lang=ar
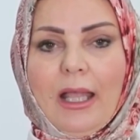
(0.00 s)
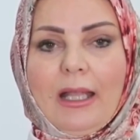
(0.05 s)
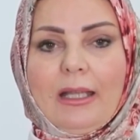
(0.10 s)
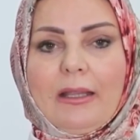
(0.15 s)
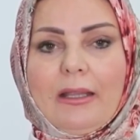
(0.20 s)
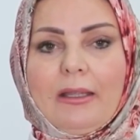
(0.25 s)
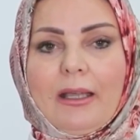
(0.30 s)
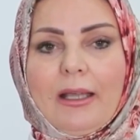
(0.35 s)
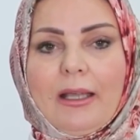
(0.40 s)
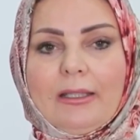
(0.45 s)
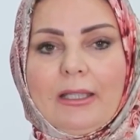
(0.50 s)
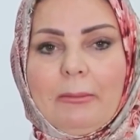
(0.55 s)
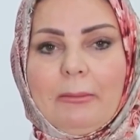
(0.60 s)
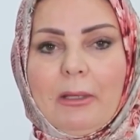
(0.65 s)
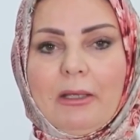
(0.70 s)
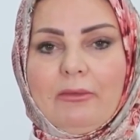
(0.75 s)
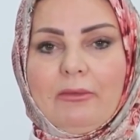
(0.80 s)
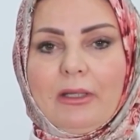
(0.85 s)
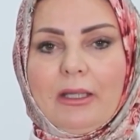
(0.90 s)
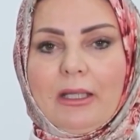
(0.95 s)
الذي
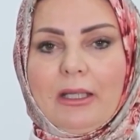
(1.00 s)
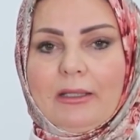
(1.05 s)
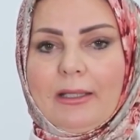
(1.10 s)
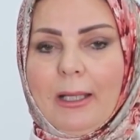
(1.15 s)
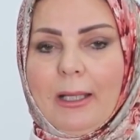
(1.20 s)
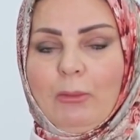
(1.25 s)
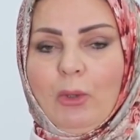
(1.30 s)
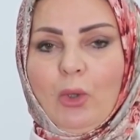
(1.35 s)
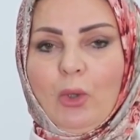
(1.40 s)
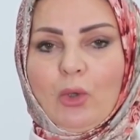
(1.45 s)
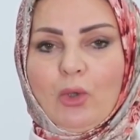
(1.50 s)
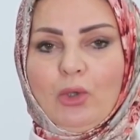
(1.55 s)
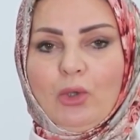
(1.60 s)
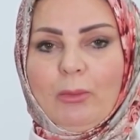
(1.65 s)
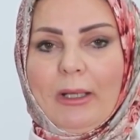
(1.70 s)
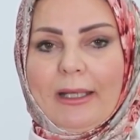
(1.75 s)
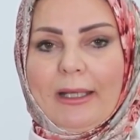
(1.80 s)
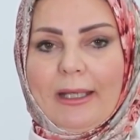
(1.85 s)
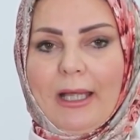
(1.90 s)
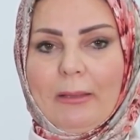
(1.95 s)
قدم فيه دعم
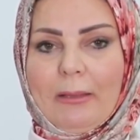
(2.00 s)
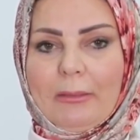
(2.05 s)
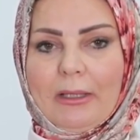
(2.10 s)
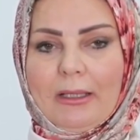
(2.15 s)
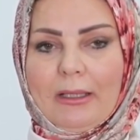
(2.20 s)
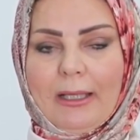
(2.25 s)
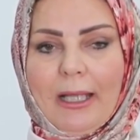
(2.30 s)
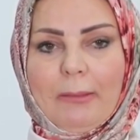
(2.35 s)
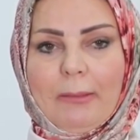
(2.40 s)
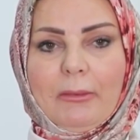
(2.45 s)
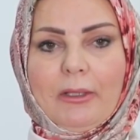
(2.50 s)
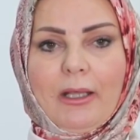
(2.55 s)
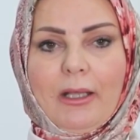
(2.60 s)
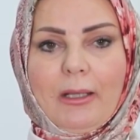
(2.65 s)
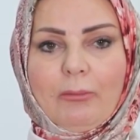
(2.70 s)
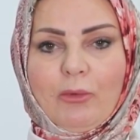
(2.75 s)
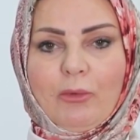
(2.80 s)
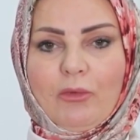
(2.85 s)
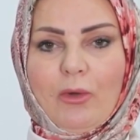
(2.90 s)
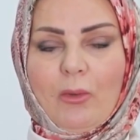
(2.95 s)
الحكومة الكامل لعمل
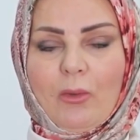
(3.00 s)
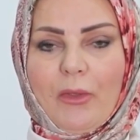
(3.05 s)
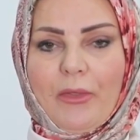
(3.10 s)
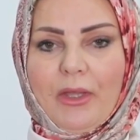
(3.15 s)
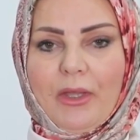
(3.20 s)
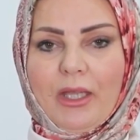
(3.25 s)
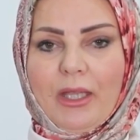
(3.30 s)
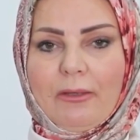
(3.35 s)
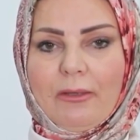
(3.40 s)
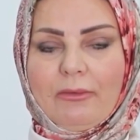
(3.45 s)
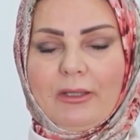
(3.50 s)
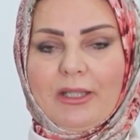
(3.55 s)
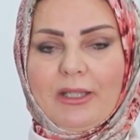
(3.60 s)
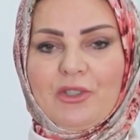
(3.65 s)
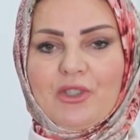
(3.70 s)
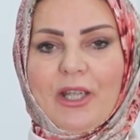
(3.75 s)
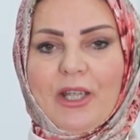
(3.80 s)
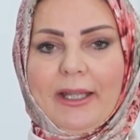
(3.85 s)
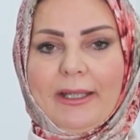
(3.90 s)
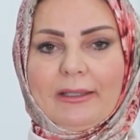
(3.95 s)
المفوضية في
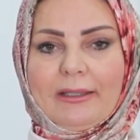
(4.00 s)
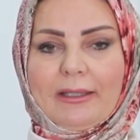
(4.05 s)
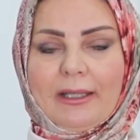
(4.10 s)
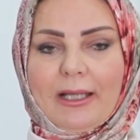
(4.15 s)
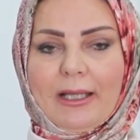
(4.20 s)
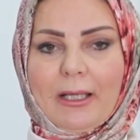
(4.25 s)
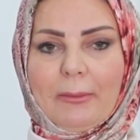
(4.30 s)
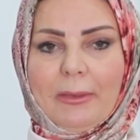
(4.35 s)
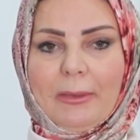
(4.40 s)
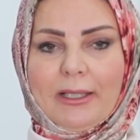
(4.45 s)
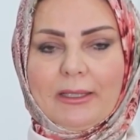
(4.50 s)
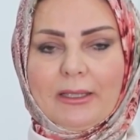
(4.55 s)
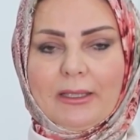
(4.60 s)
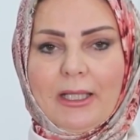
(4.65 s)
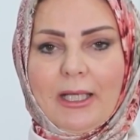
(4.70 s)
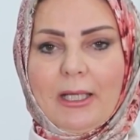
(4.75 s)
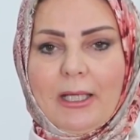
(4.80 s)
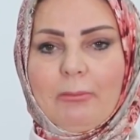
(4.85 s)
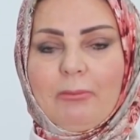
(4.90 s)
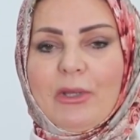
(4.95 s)
إنجاح
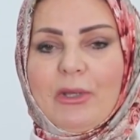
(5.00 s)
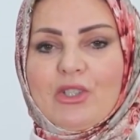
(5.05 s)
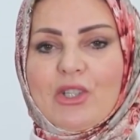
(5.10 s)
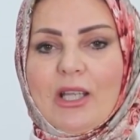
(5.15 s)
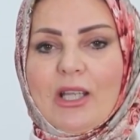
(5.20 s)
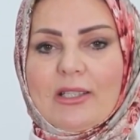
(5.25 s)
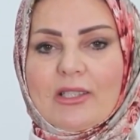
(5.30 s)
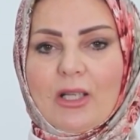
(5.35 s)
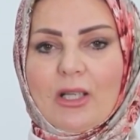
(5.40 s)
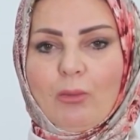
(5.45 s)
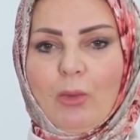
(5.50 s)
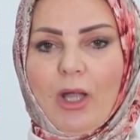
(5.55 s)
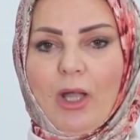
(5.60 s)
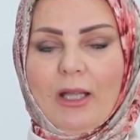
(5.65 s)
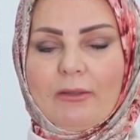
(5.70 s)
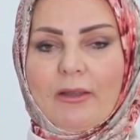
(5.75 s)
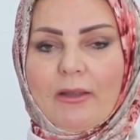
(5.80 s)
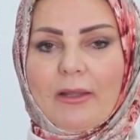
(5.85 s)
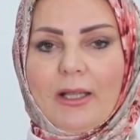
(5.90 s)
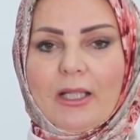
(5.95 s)
انتخابات مجالس
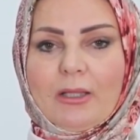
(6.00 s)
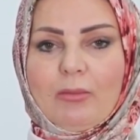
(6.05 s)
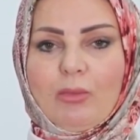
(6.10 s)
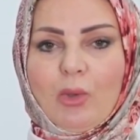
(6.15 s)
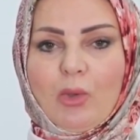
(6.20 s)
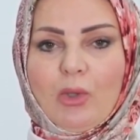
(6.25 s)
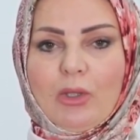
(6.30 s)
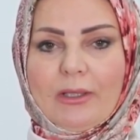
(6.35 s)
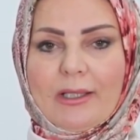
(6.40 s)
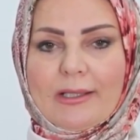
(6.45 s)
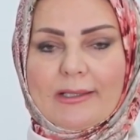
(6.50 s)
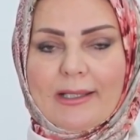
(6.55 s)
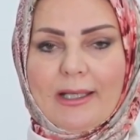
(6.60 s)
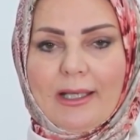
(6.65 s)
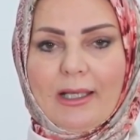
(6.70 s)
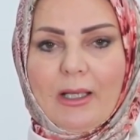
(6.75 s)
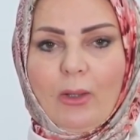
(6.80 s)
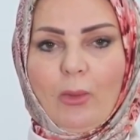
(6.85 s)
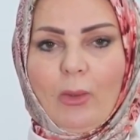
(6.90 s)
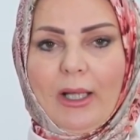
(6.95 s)
المحافظات بكل
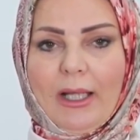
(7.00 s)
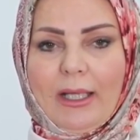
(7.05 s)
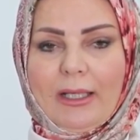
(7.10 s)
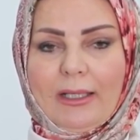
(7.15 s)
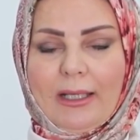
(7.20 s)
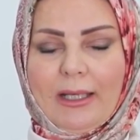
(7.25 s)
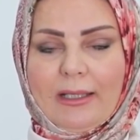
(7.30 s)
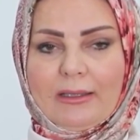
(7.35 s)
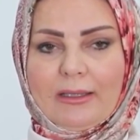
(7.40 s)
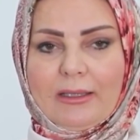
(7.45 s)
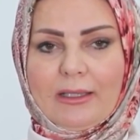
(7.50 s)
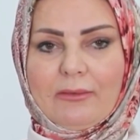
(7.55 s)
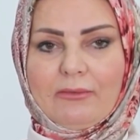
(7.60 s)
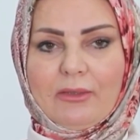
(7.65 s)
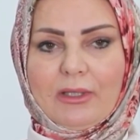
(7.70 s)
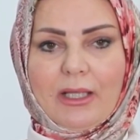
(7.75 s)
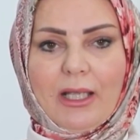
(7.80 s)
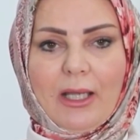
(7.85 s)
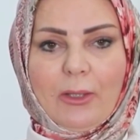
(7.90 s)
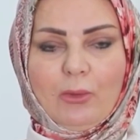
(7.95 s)
نزاهة وحيادية
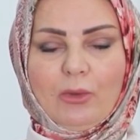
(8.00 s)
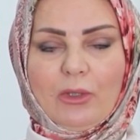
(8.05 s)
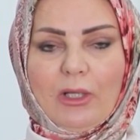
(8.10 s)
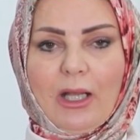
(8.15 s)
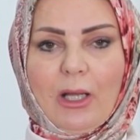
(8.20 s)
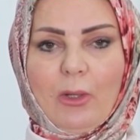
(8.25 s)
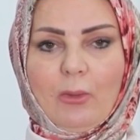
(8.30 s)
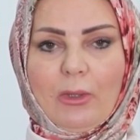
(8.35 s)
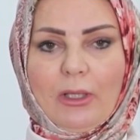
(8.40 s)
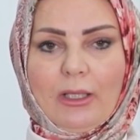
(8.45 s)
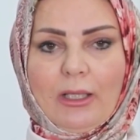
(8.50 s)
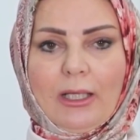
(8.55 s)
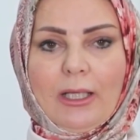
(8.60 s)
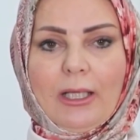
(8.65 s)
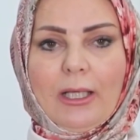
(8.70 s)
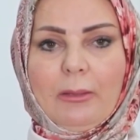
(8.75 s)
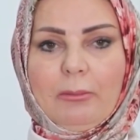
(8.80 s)
في كانون الأول